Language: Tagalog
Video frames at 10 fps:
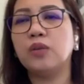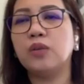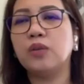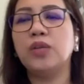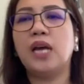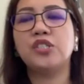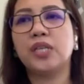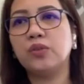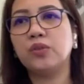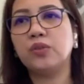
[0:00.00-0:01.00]
Wala
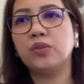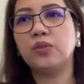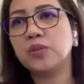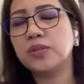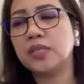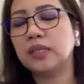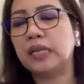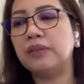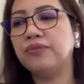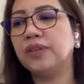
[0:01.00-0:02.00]
masyadong wala
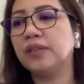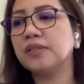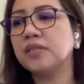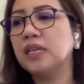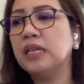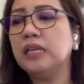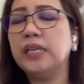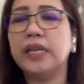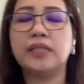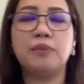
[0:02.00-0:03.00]
masyadong gastos sa travels.
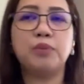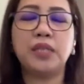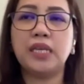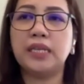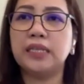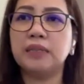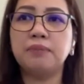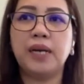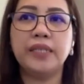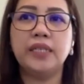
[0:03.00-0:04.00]
Like the Butika ng
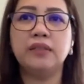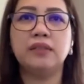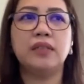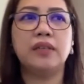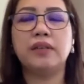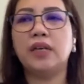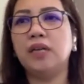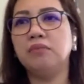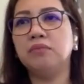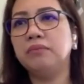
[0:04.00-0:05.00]
Bayan, um,
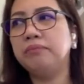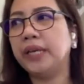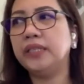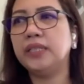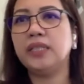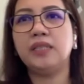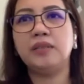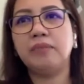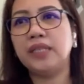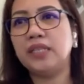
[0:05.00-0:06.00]
many
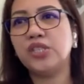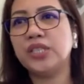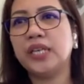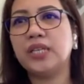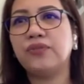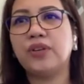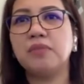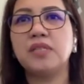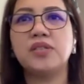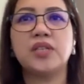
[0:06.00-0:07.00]
many generic
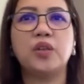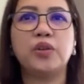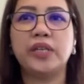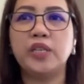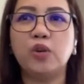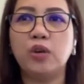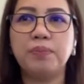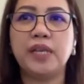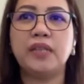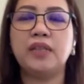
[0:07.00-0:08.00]
pharmacies are already
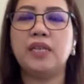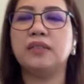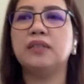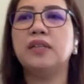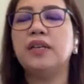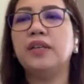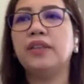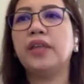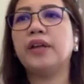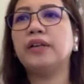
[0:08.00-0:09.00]
operating
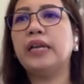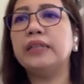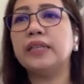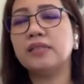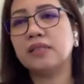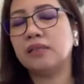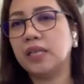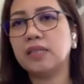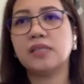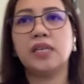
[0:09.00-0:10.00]
there and it's
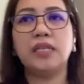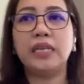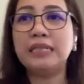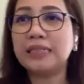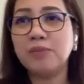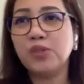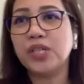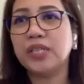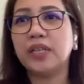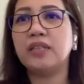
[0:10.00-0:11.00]
it's an income
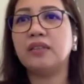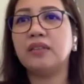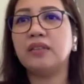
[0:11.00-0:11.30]
generating